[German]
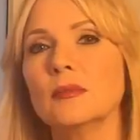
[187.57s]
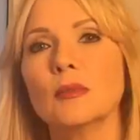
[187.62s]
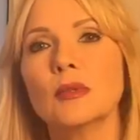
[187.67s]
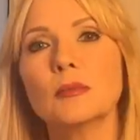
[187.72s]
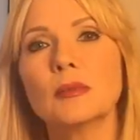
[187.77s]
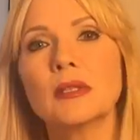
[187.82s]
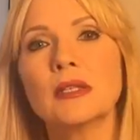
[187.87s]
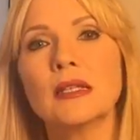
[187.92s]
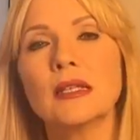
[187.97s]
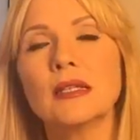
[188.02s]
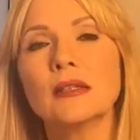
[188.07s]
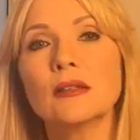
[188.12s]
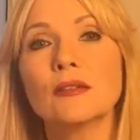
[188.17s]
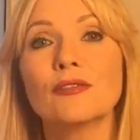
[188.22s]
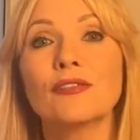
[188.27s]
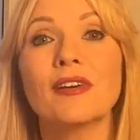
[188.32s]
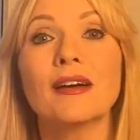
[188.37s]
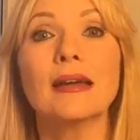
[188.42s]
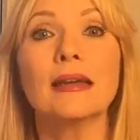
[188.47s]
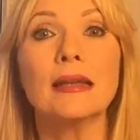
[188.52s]
dem man begegnet,
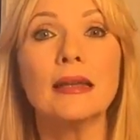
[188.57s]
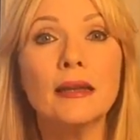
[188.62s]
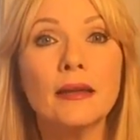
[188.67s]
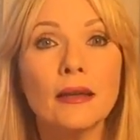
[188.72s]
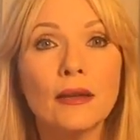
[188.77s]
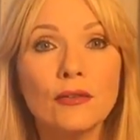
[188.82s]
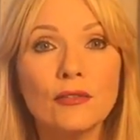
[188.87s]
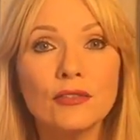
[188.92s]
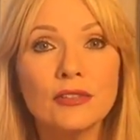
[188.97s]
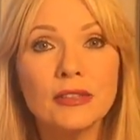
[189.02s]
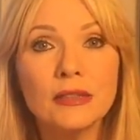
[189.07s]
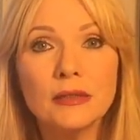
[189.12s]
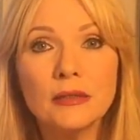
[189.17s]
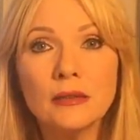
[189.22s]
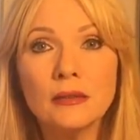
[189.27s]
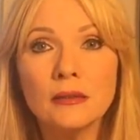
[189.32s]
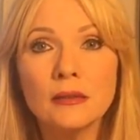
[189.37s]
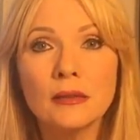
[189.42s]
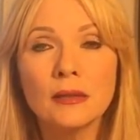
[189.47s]
verändern will.